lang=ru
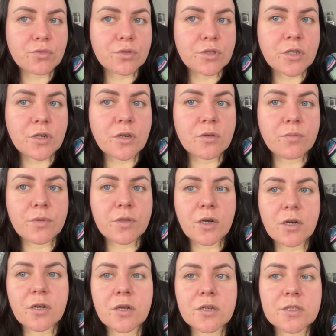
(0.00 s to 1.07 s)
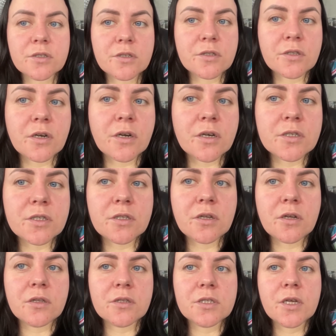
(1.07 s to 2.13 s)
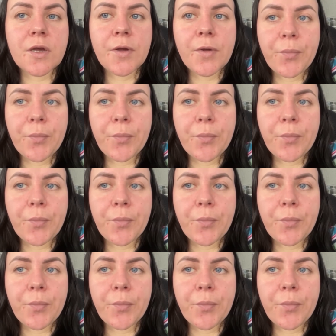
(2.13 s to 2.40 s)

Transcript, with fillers: то есть я как была красная, так и осталась.